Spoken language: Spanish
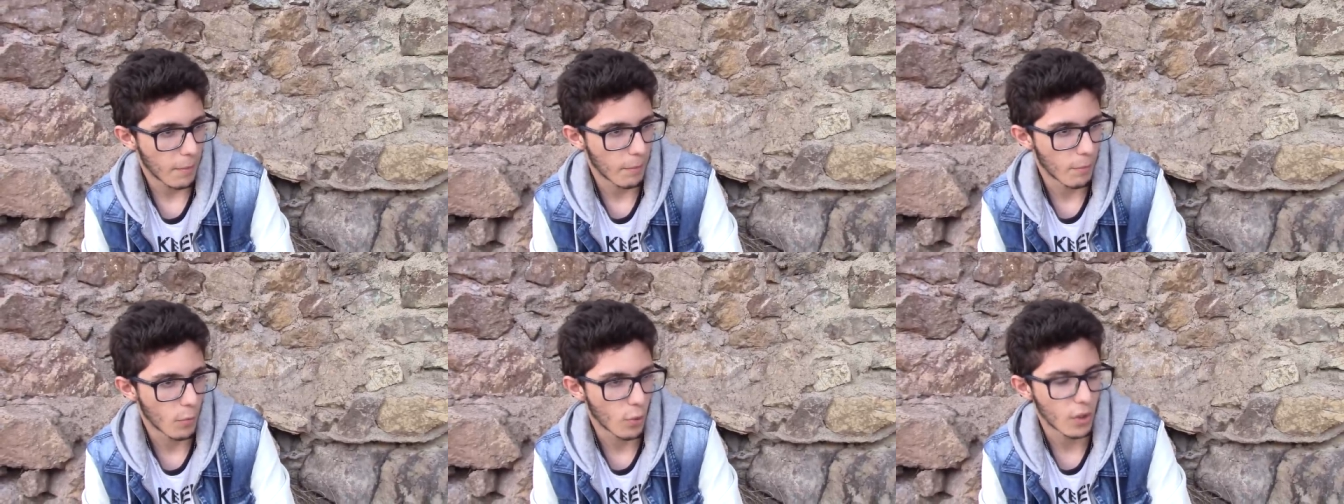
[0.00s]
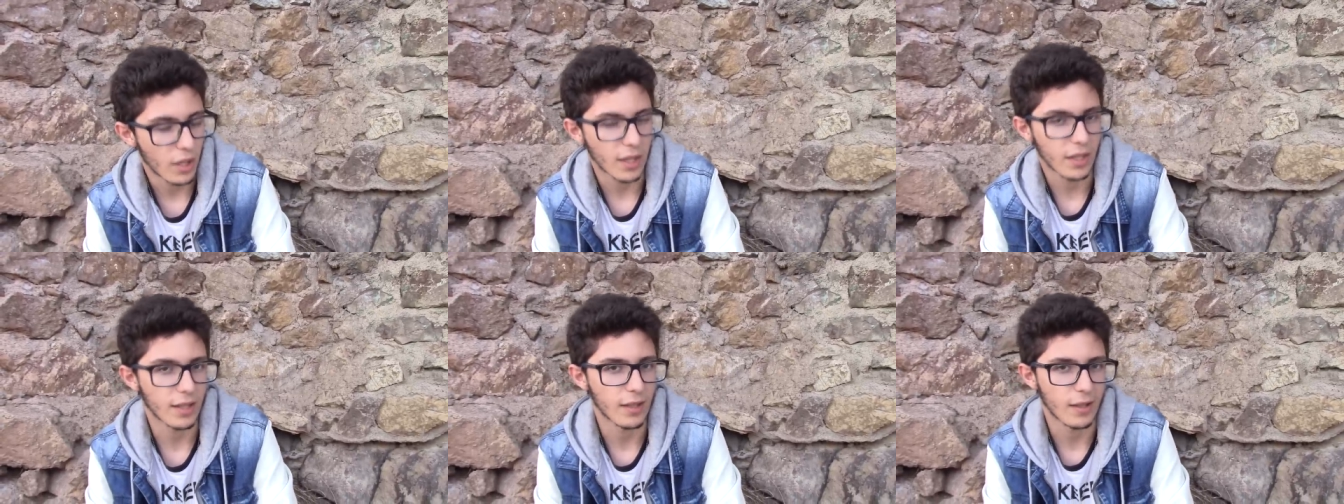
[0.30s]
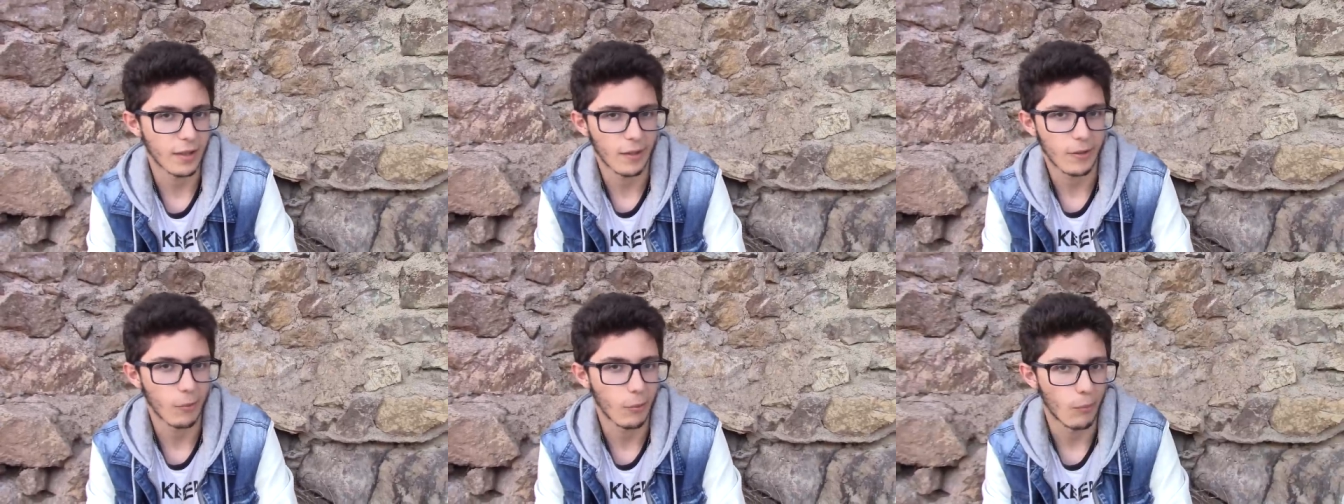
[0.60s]

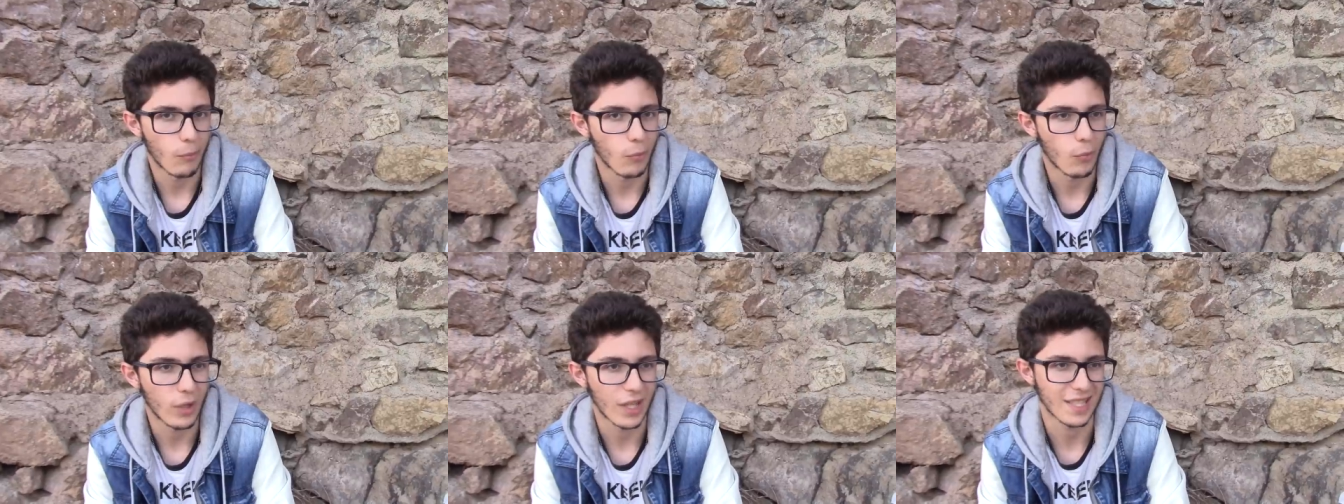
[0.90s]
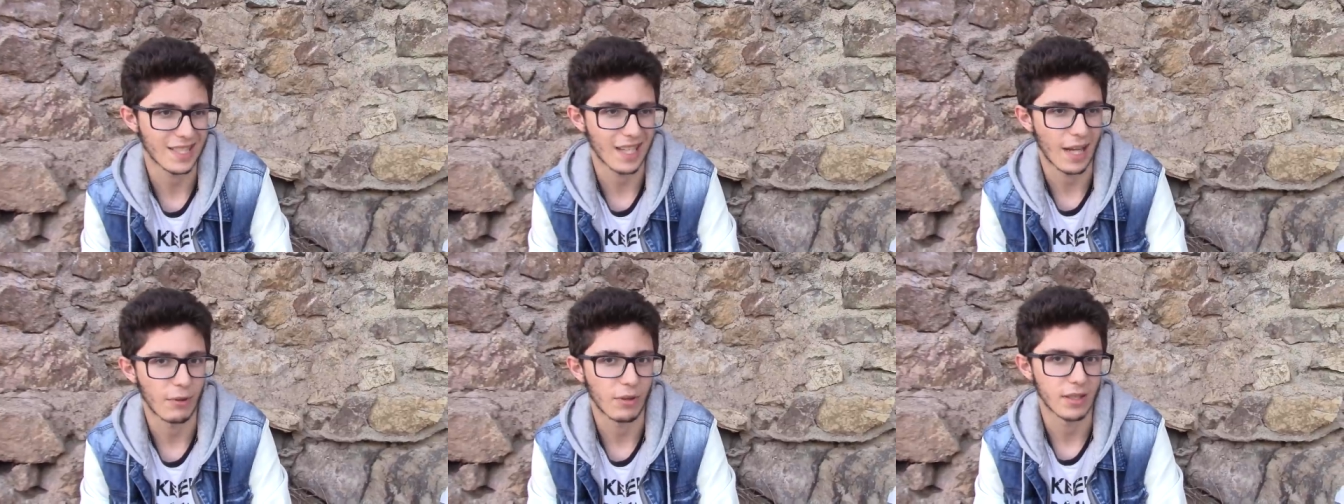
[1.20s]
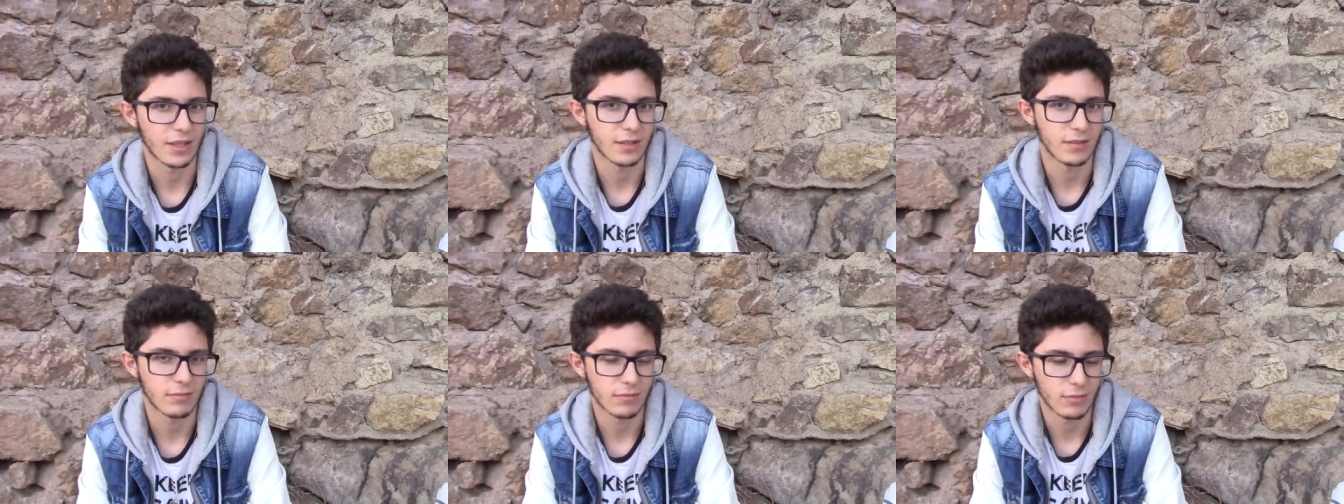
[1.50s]
muy, muy
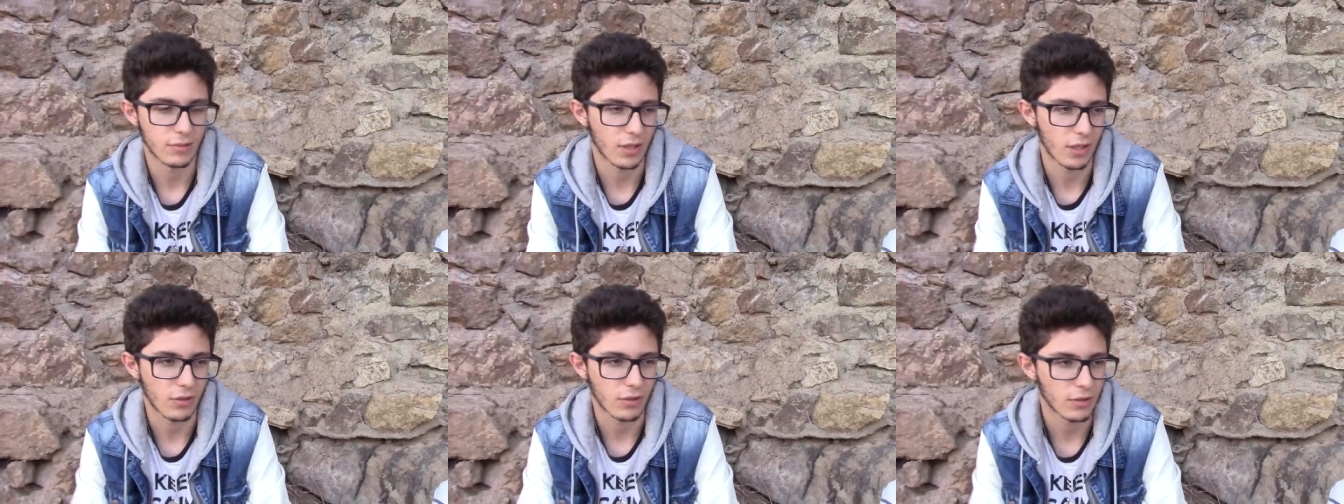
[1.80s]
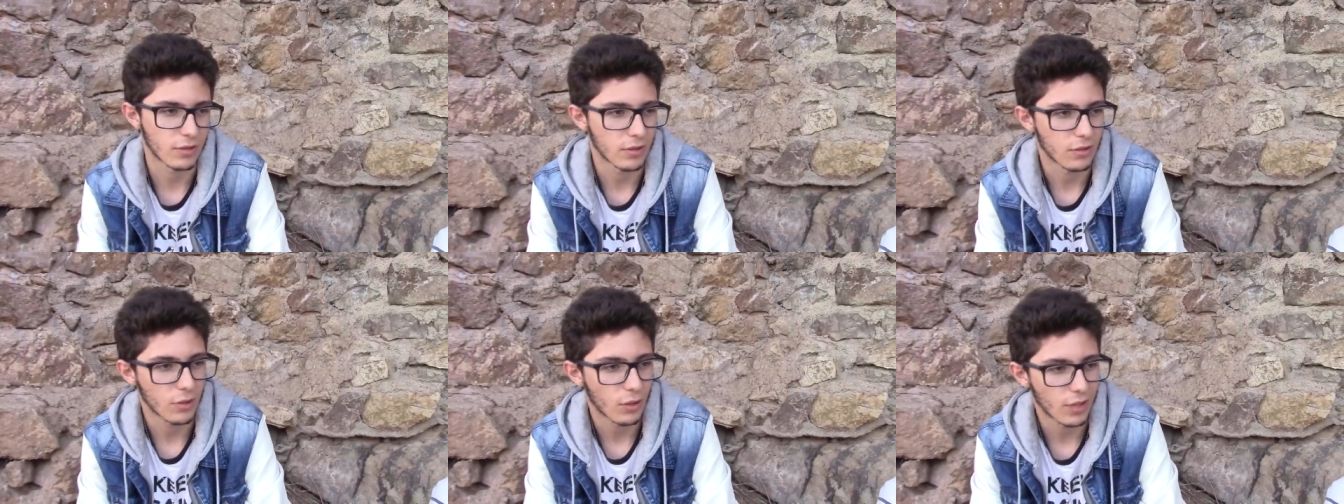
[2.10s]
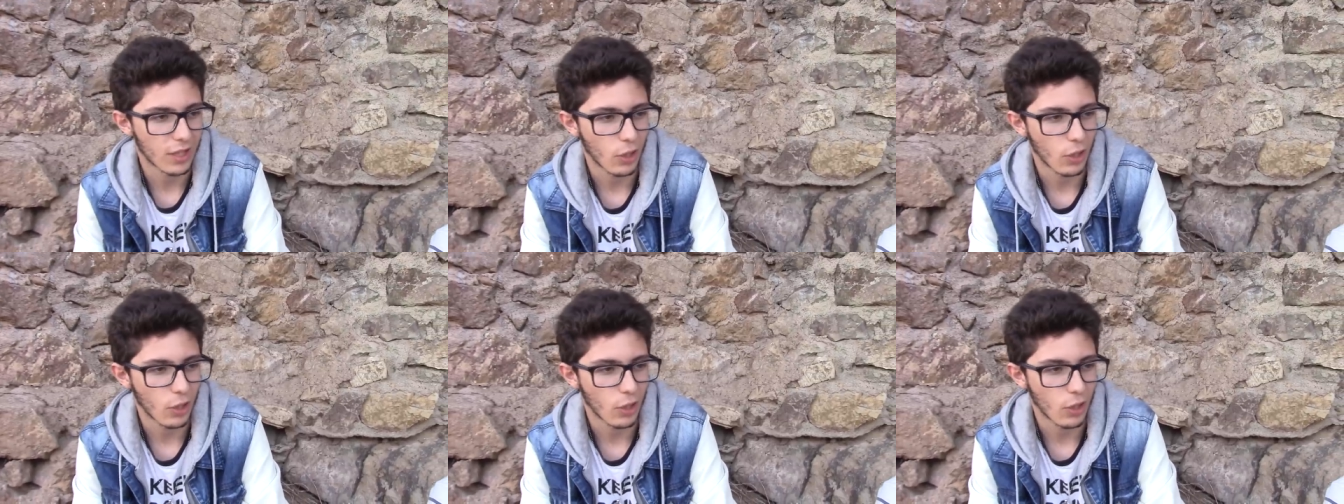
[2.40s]
estable. no,